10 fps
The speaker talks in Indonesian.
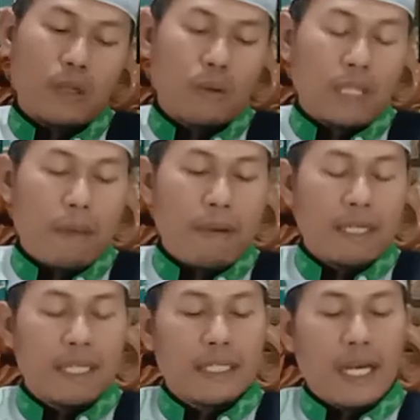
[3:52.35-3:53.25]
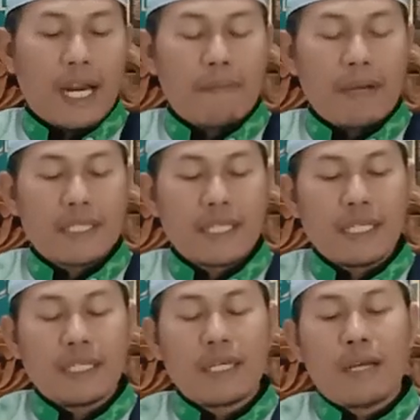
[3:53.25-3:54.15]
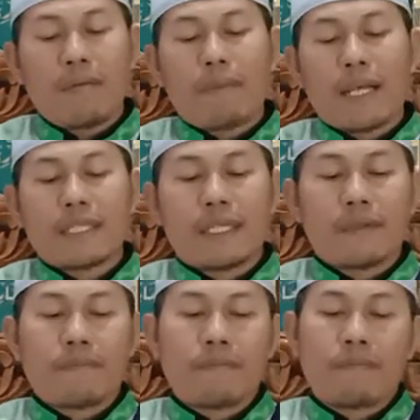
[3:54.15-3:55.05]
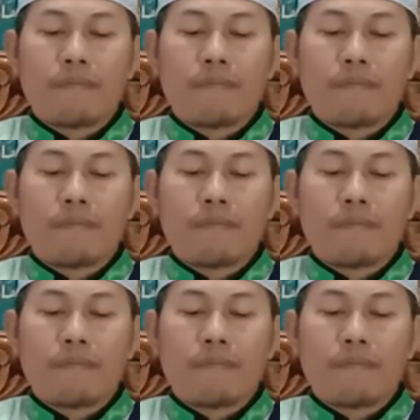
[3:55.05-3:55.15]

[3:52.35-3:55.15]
terutama di daerah masing-masing.